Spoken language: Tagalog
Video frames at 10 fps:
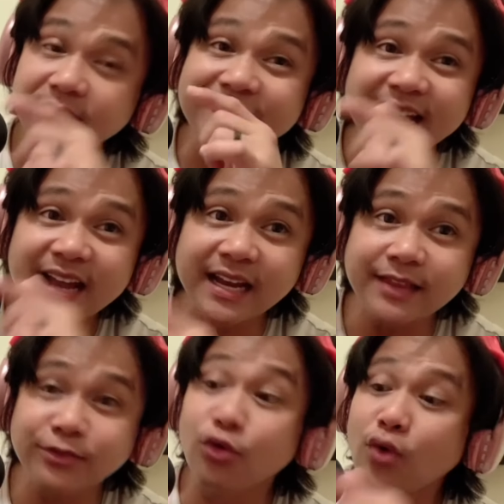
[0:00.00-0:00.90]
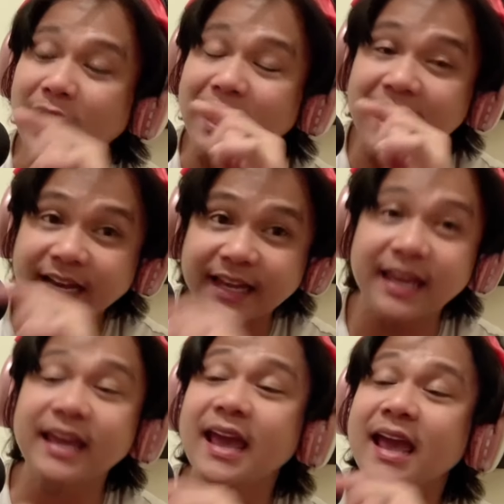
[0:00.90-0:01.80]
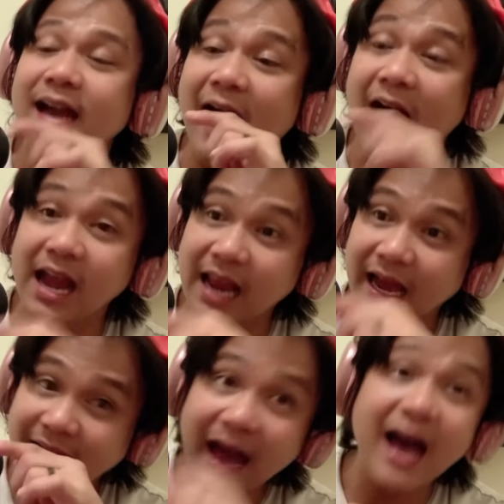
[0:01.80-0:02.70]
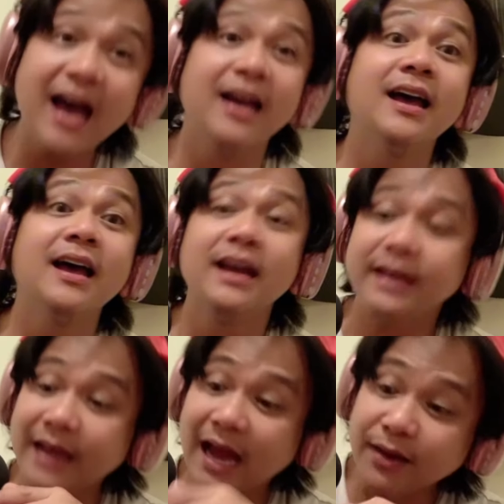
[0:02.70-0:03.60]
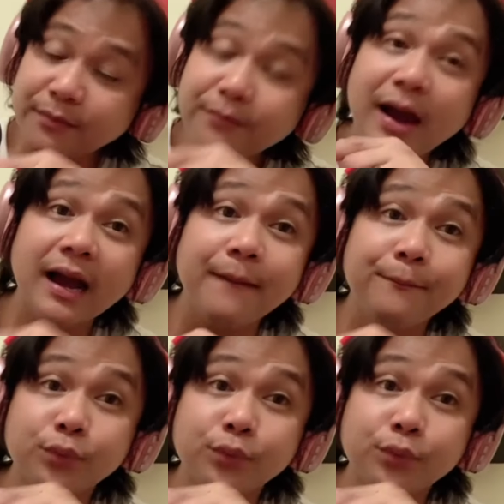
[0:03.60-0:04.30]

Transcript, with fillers: ng ganito kalaki kahalaga ng mga